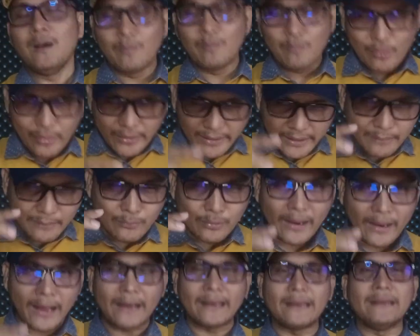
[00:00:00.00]
Mungkin
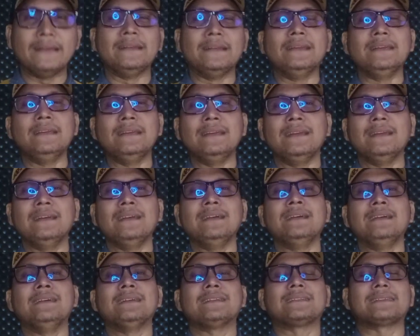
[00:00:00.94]
mulai hari ini
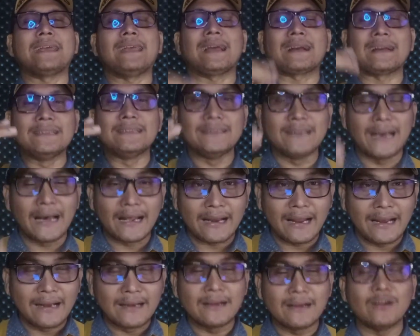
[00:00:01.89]
saya akan
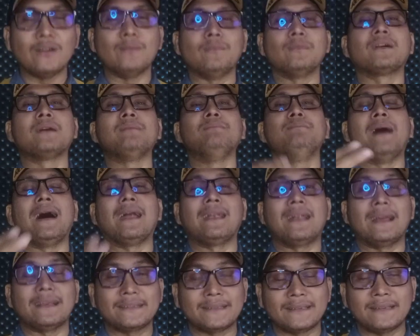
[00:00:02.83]
jarang
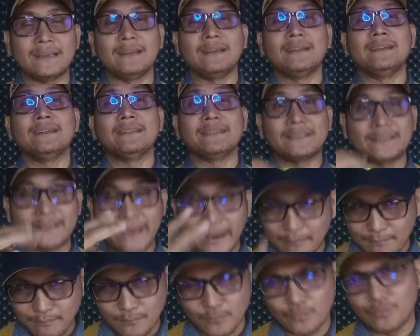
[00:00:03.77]
ngebalas
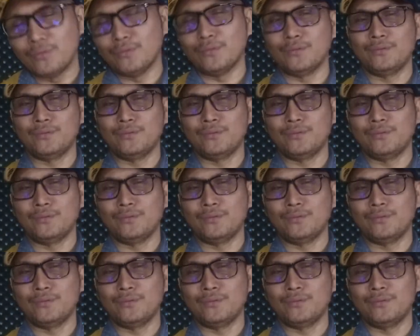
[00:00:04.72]
chatmu.